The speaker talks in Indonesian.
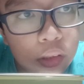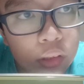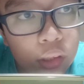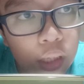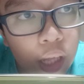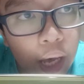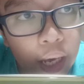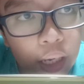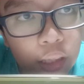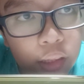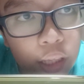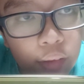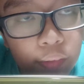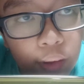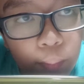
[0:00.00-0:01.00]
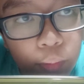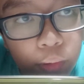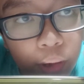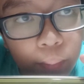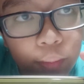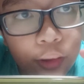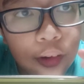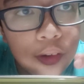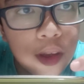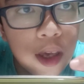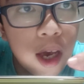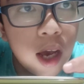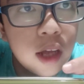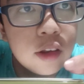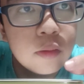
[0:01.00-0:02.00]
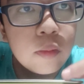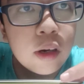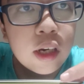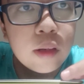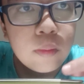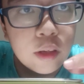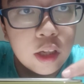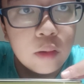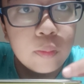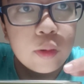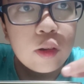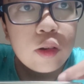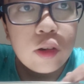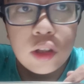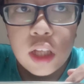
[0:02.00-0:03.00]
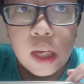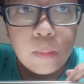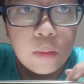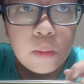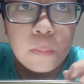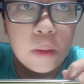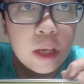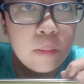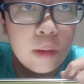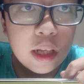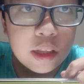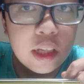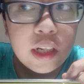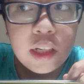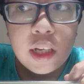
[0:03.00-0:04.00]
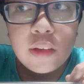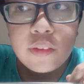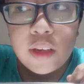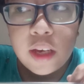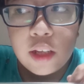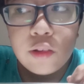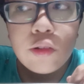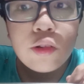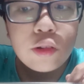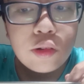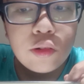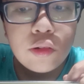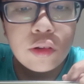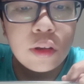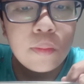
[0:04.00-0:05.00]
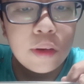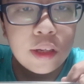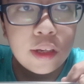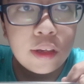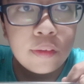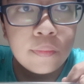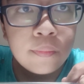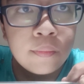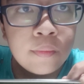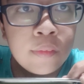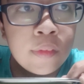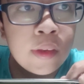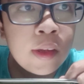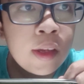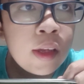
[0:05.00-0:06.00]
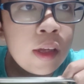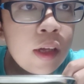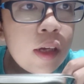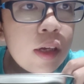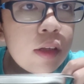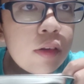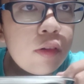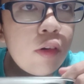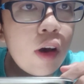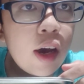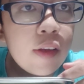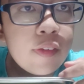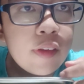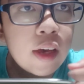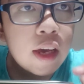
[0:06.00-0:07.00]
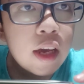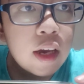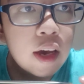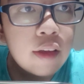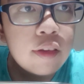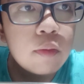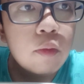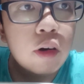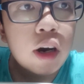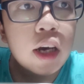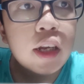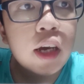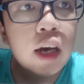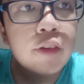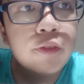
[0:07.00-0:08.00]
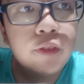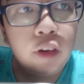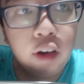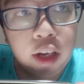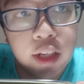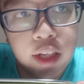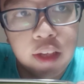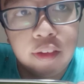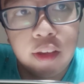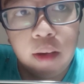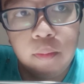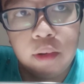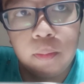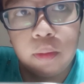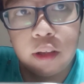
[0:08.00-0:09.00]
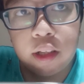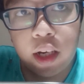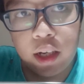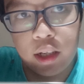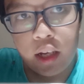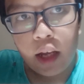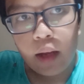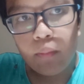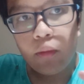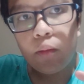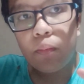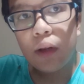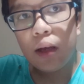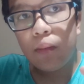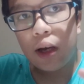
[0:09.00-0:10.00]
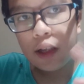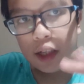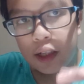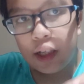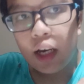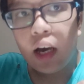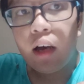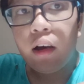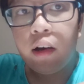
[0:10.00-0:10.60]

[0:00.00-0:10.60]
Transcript: like dan subscribe itu saya akan semakin banyak menuju diamond play button yang saya tunggu-tunggu sama ini doakan saya guys semoga dengan vlog ini saya mendapatkan diamond play button ya